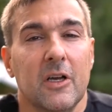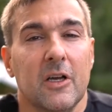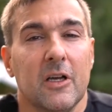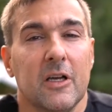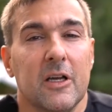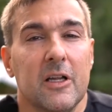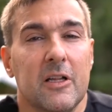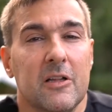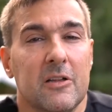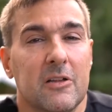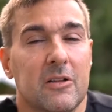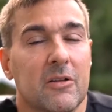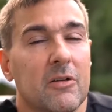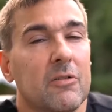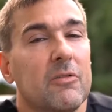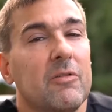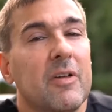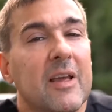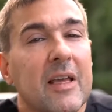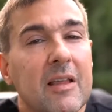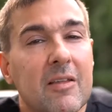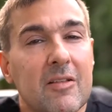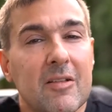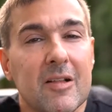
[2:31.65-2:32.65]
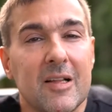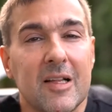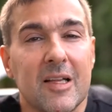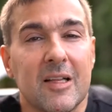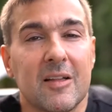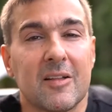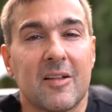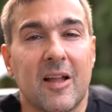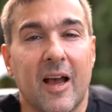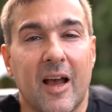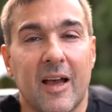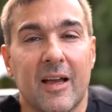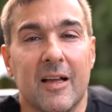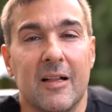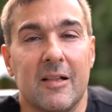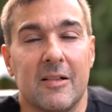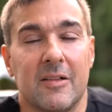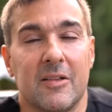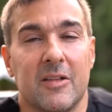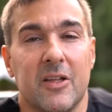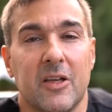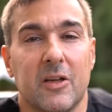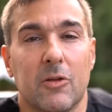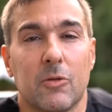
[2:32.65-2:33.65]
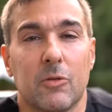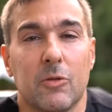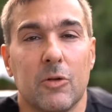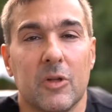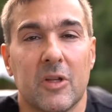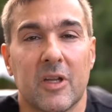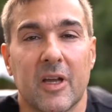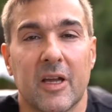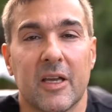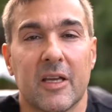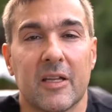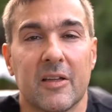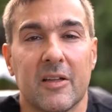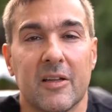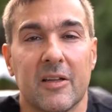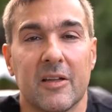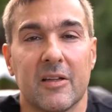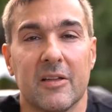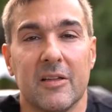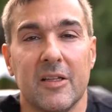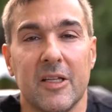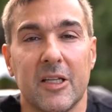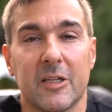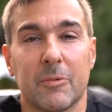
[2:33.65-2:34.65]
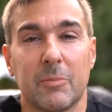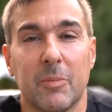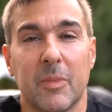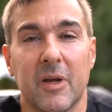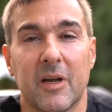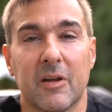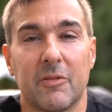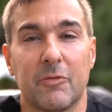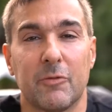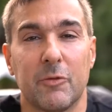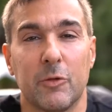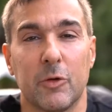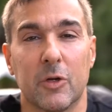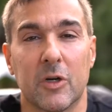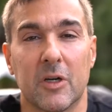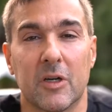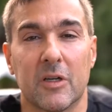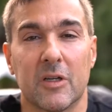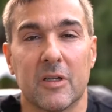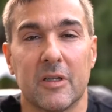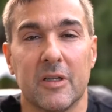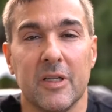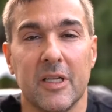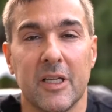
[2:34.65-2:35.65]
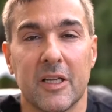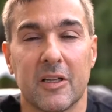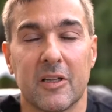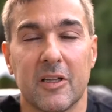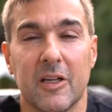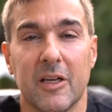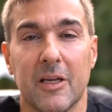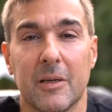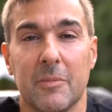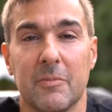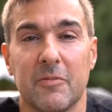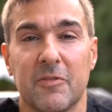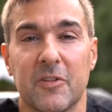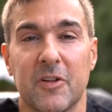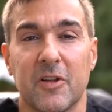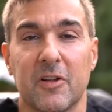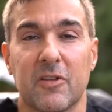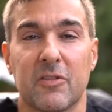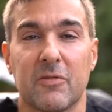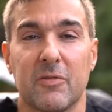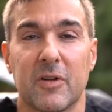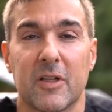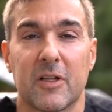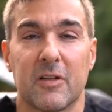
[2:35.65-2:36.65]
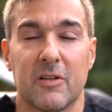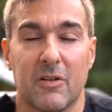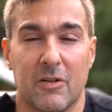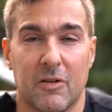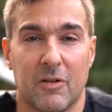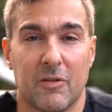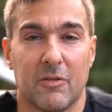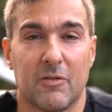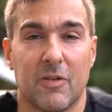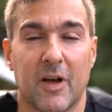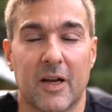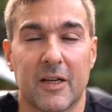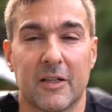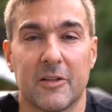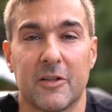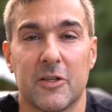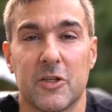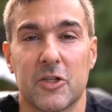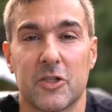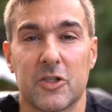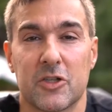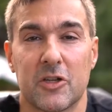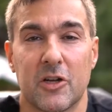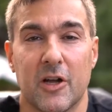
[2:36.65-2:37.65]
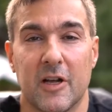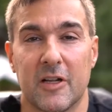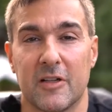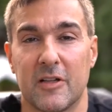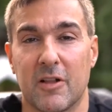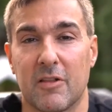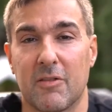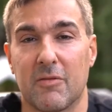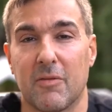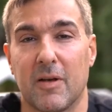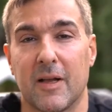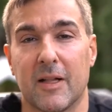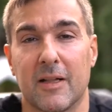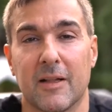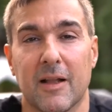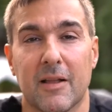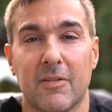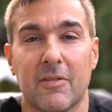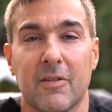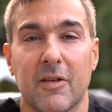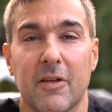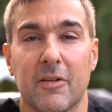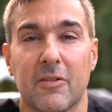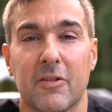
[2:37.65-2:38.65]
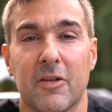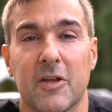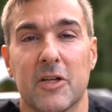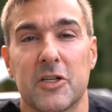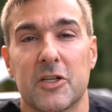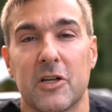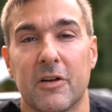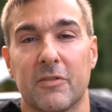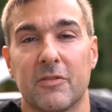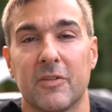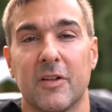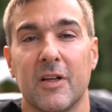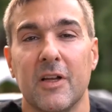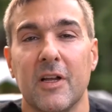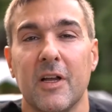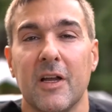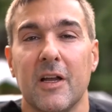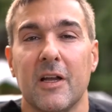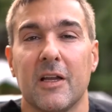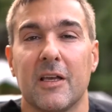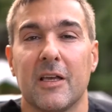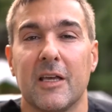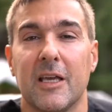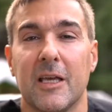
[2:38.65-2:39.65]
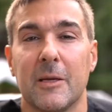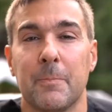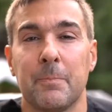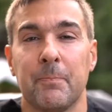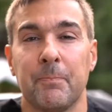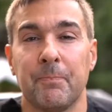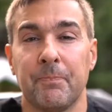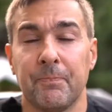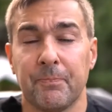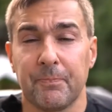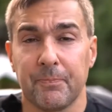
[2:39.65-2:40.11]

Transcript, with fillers: in wesentlichen Teilen die Grundrechte nicht mehr für Nichtgeimpfte. Es wird faktisch eine Zweiklassengesellschaft geben.